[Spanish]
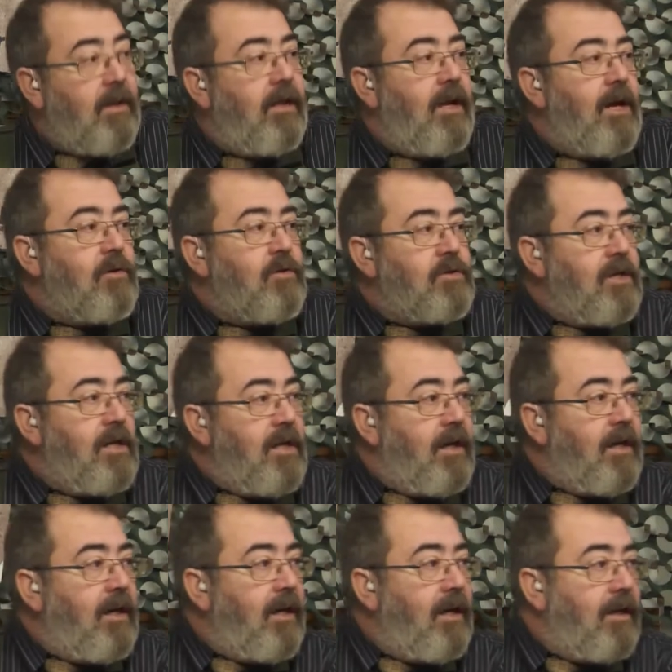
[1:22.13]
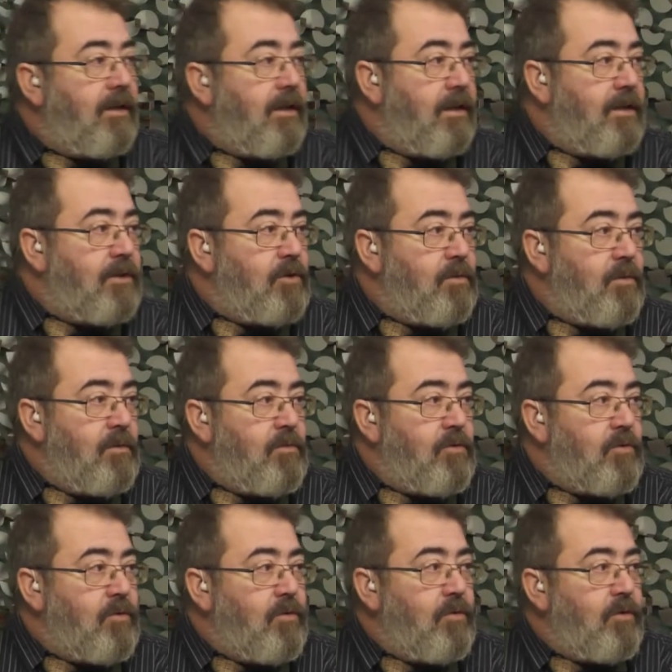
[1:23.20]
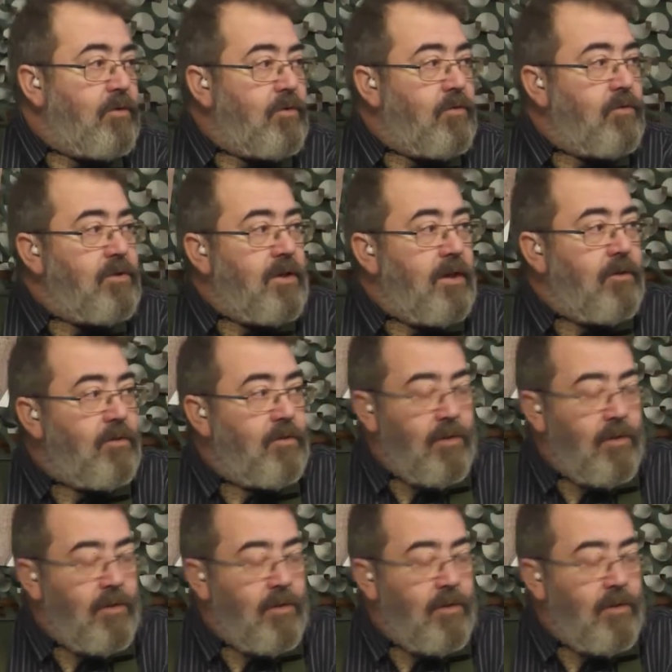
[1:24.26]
La cosa allí que estuvimos juntos luchando